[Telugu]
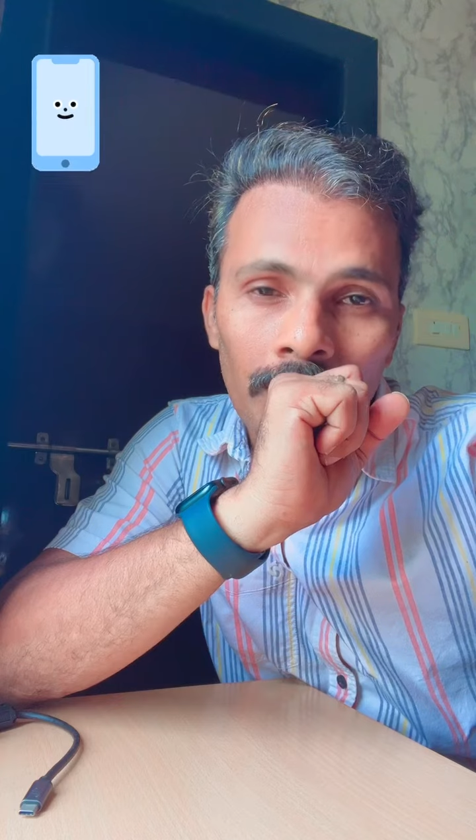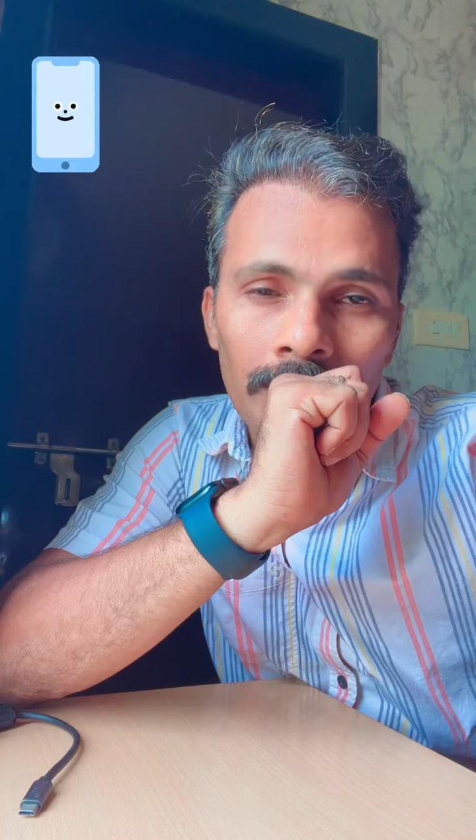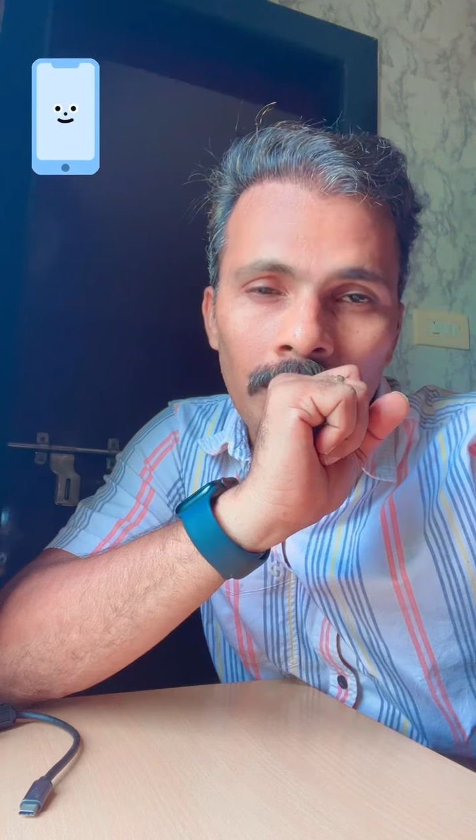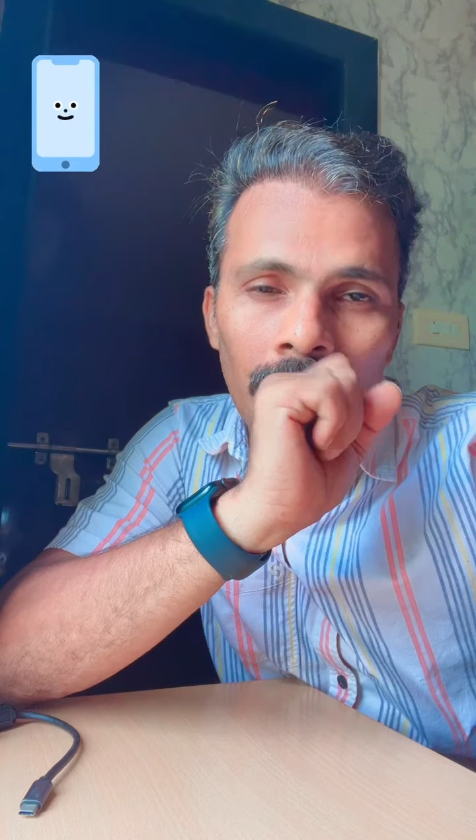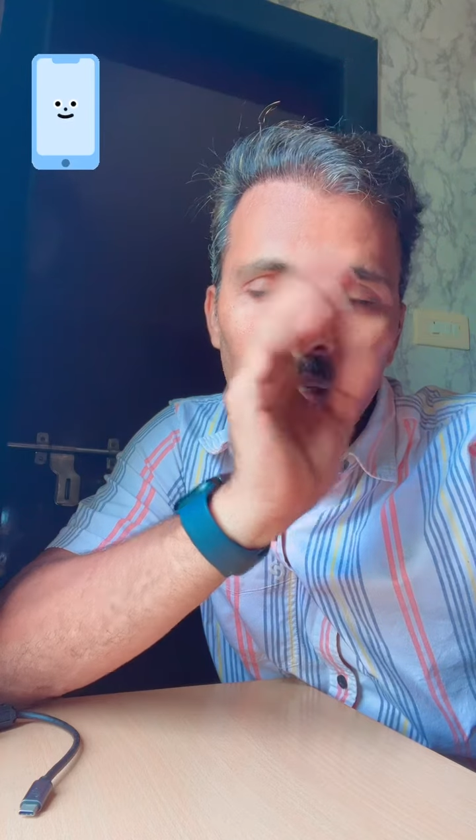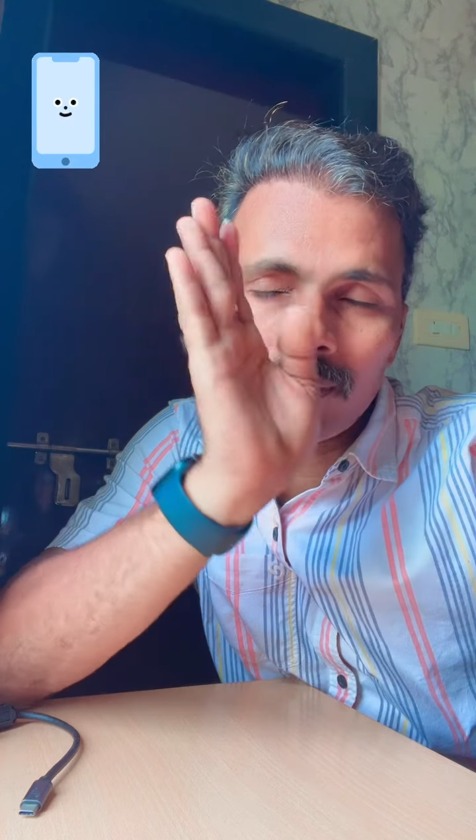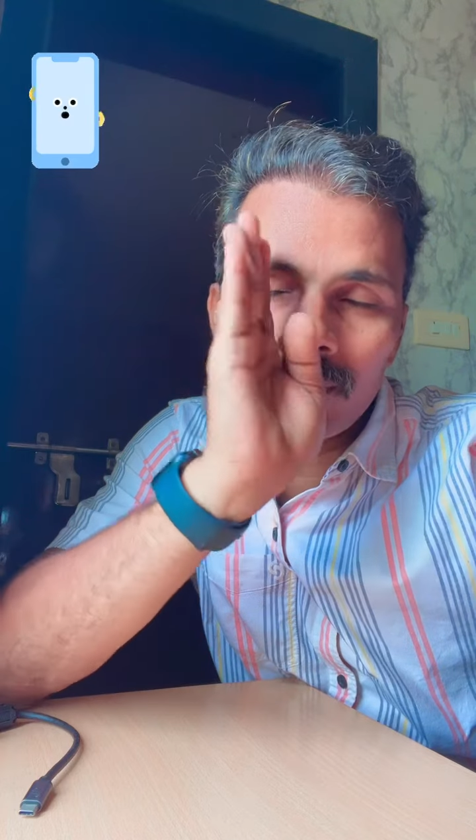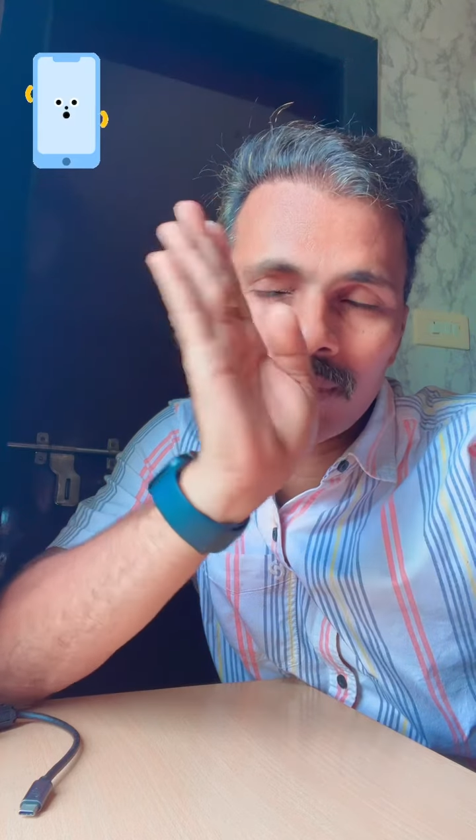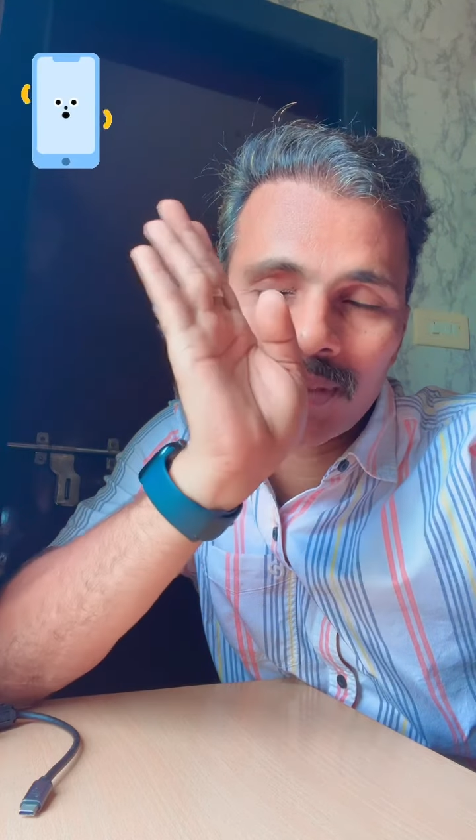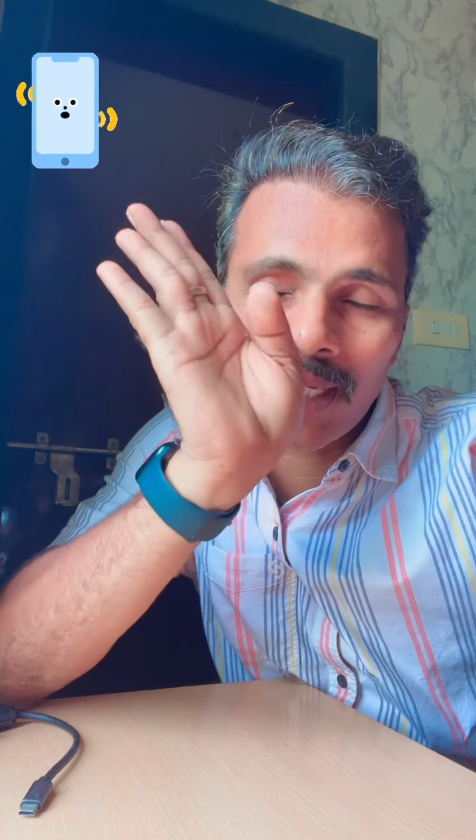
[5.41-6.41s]
అంతా
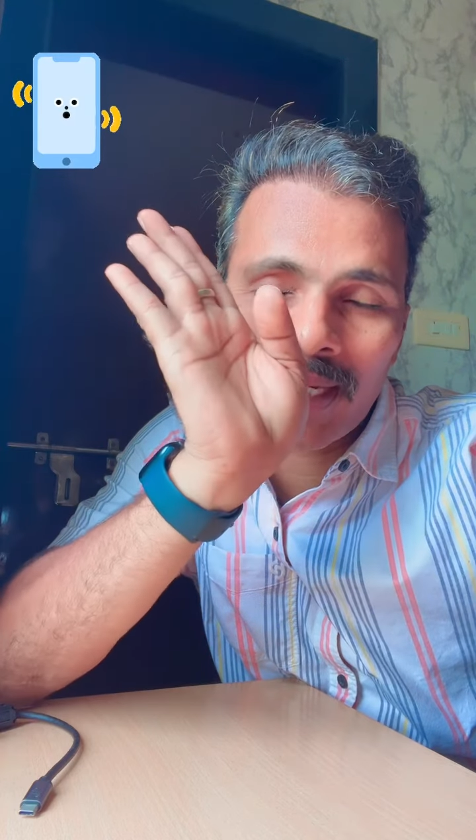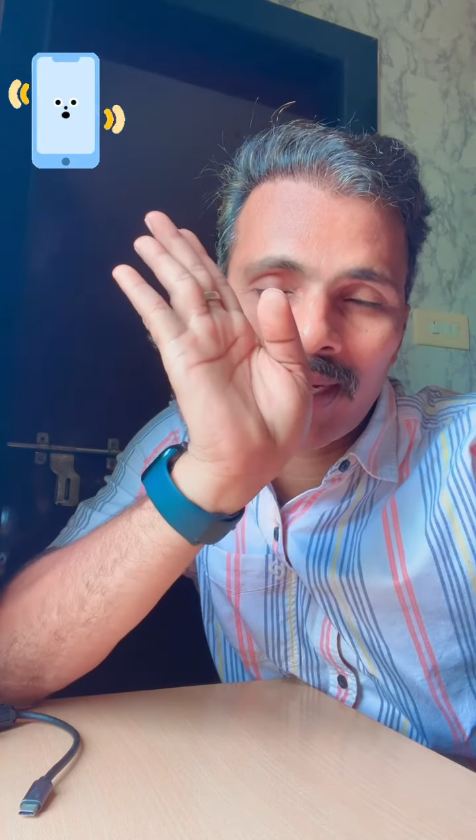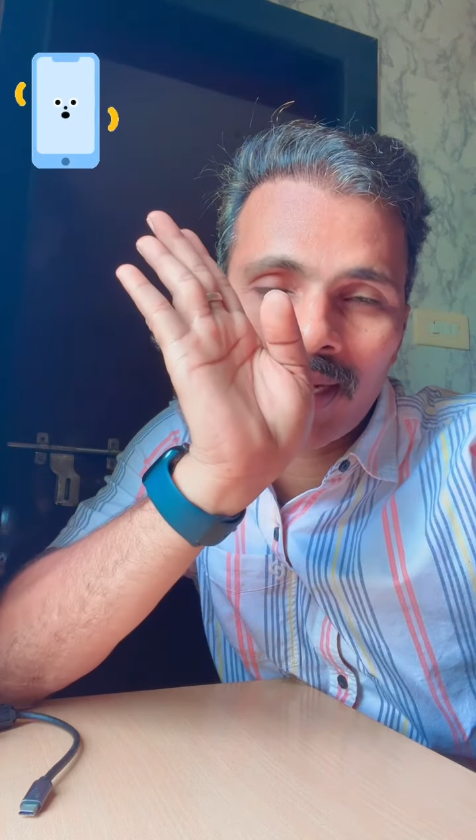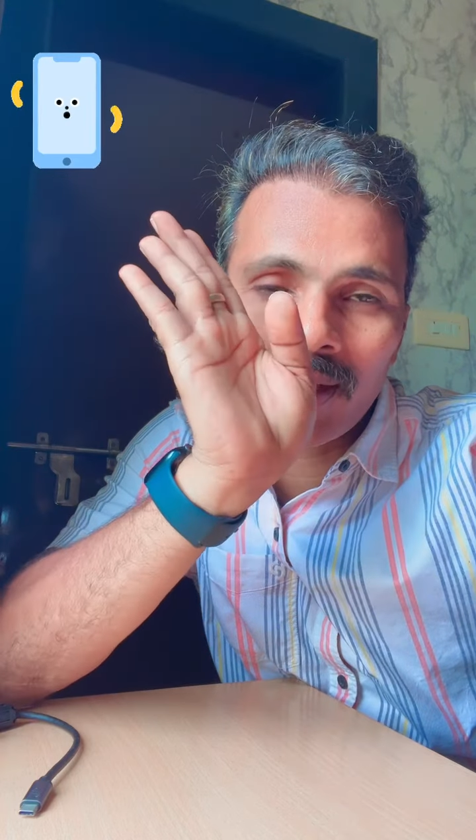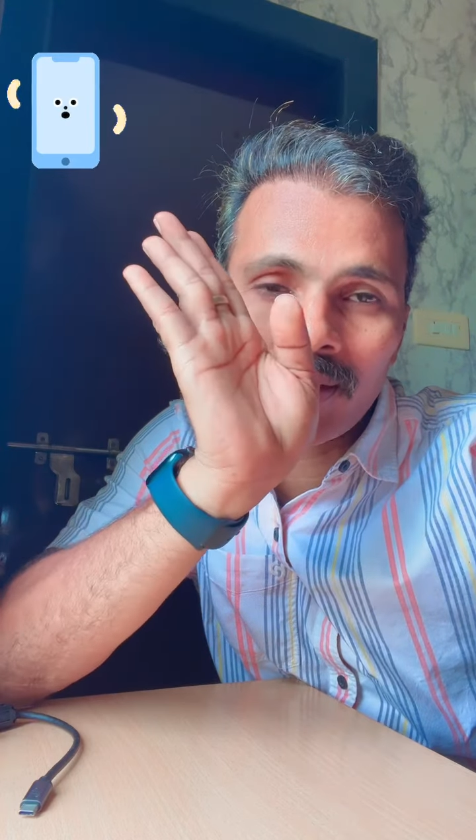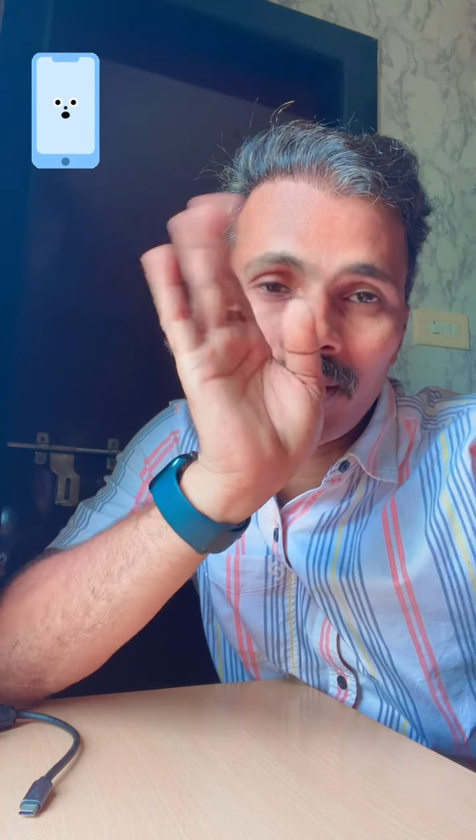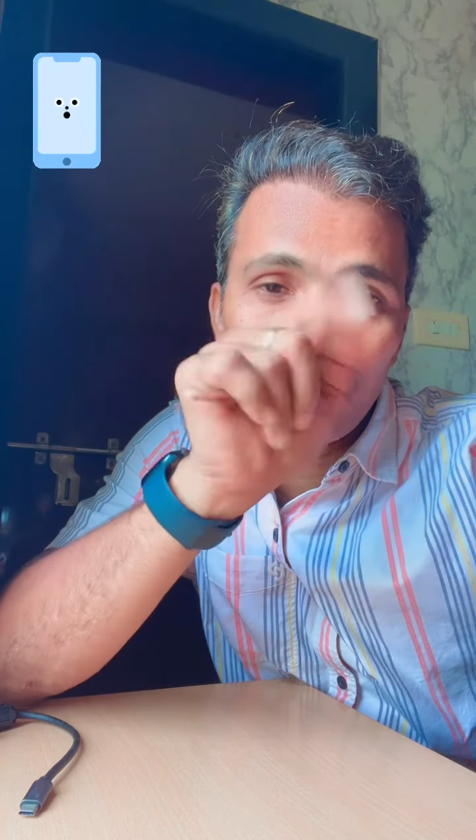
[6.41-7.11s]
సెకండరీ